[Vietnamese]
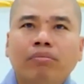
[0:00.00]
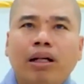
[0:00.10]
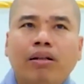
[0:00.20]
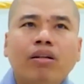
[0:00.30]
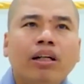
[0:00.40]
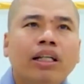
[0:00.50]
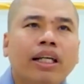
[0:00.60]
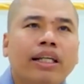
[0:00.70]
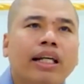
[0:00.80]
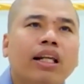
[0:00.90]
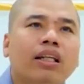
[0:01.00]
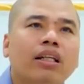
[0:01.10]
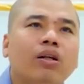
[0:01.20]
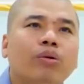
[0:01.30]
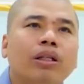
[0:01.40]
mà có khi với gia đình
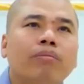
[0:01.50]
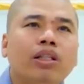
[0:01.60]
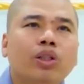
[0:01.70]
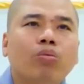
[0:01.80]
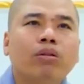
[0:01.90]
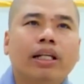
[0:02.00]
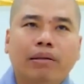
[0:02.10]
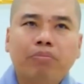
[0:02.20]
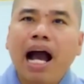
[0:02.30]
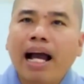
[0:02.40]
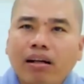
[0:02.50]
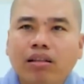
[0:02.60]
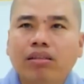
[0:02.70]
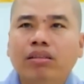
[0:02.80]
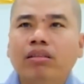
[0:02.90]
ví dụ như Minh Chung giờ này 3
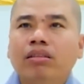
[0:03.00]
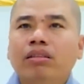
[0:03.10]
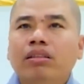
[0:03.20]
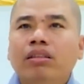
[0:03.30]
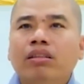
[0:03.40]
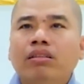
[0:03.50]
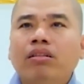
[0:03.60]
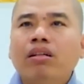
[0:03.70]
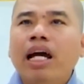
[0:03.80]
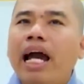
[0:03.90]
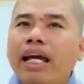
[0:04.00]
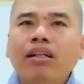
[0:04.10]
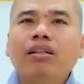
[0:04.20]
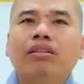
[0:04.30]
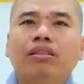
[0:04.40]
người, nó
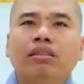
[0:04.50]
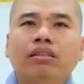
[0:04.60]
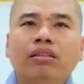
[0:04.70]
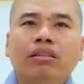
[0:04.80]
2 người,